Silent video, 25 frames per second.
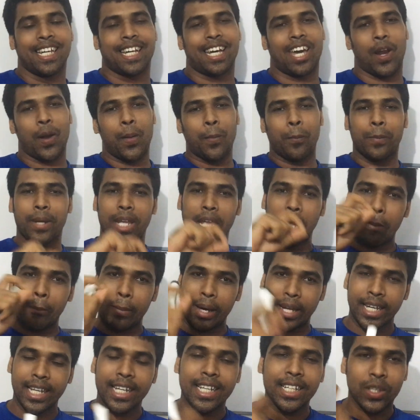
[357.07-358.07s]
কারণ বিয়ে
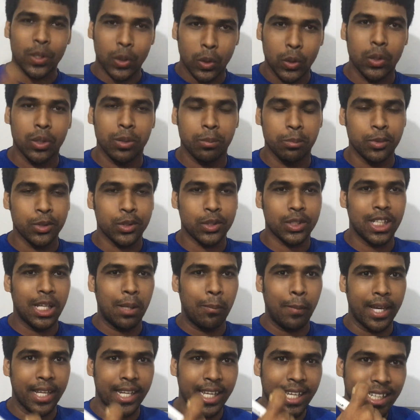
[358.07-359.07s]
মানেই তো
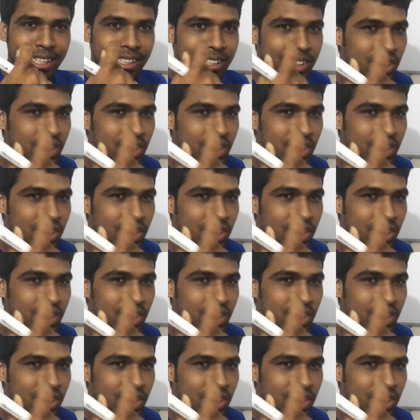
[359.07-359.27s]
মুসলিম আইনে